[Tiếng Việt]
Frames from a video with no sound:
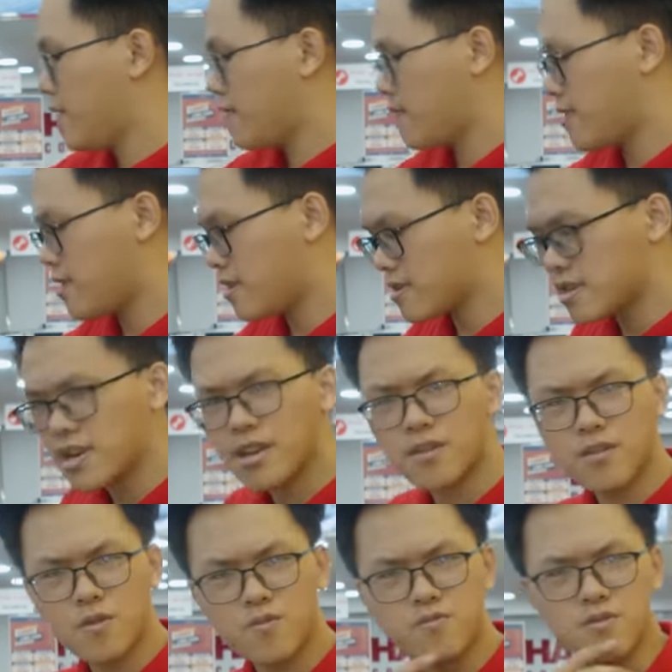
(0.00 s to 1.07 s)
Và chắc là
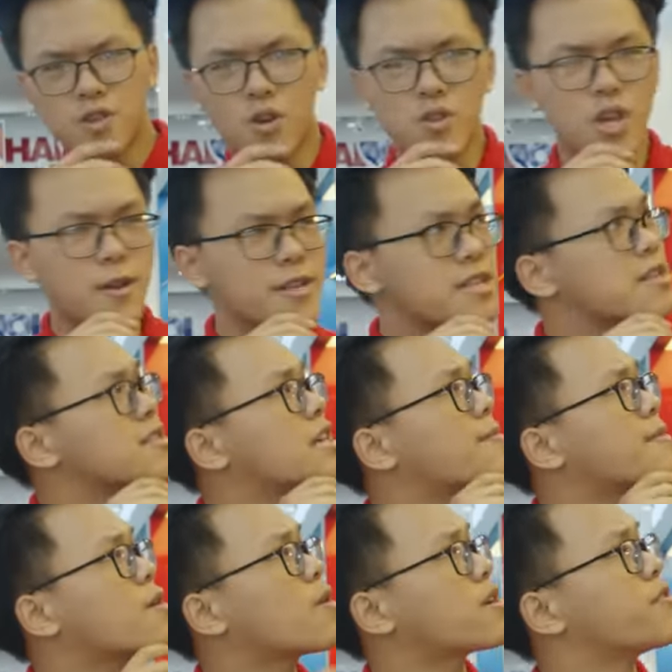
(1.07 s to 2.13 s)
cũng chọn cho anh thêm
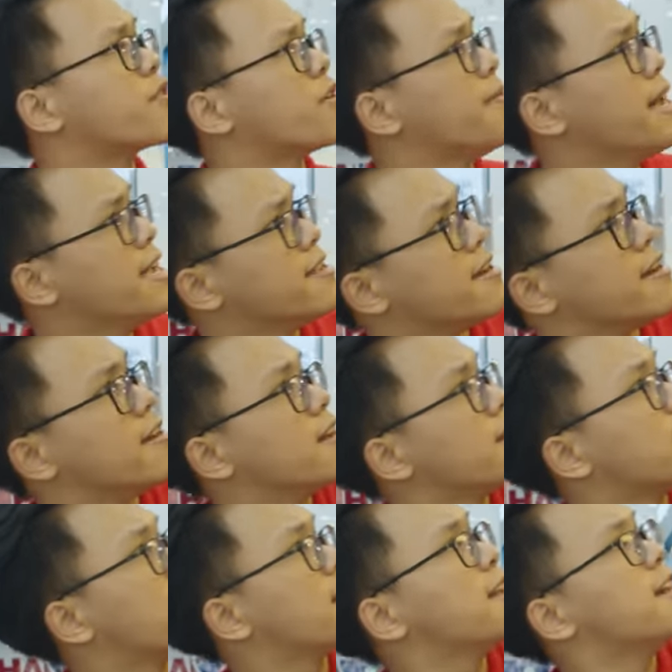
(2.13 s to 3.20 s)
cái quạt RGB nhỉ?
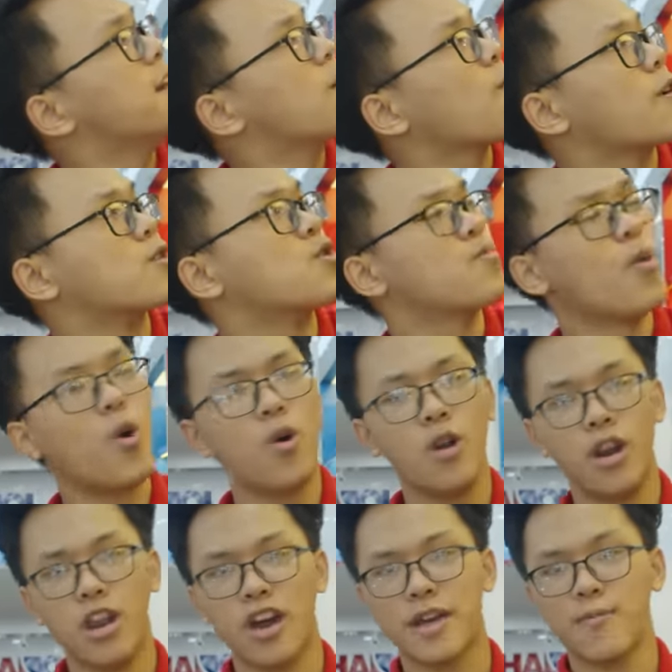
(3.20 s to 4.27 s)
Đây, quạt Rumbo
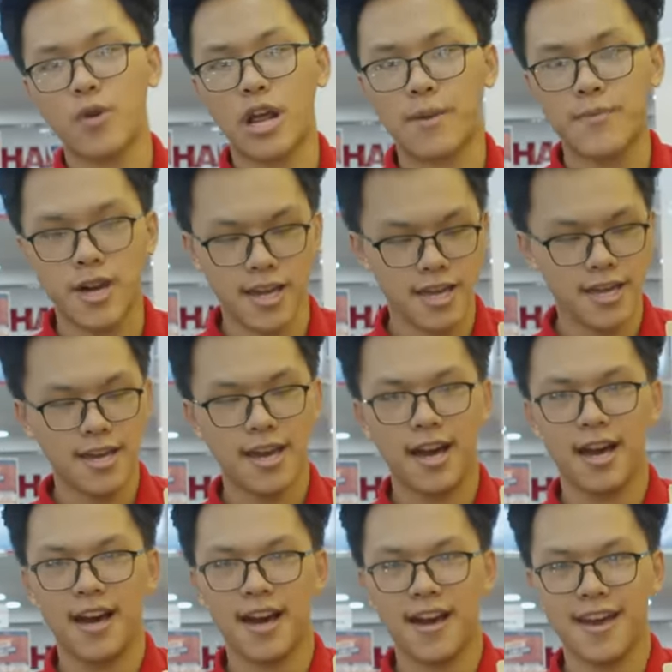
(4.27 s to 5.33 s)
LF120.
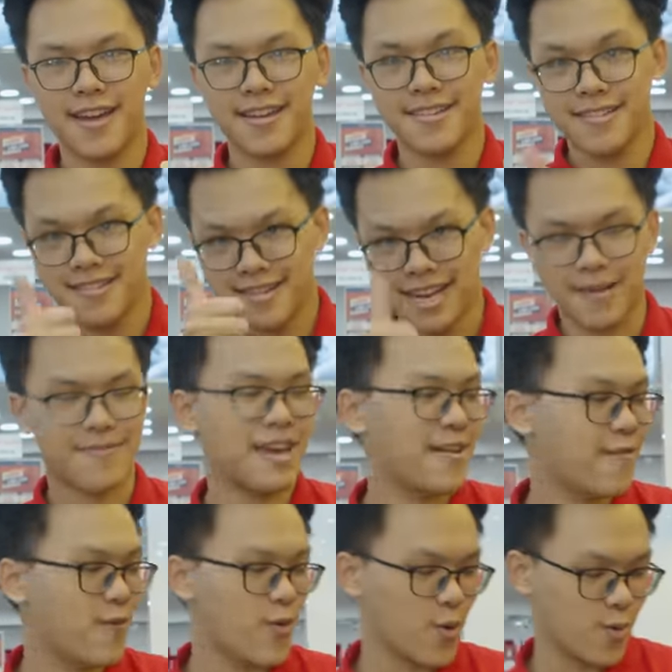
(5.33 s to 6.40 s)
Đấy, đẹp
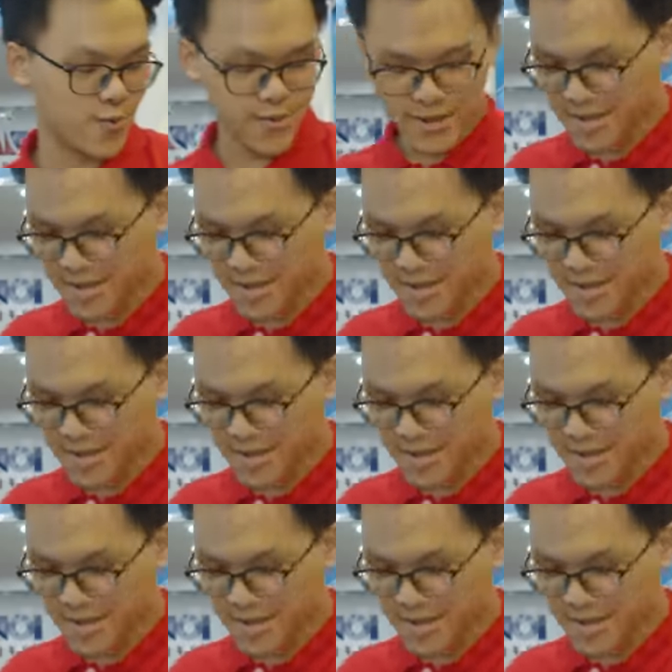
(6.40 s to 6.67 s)
vô cùng.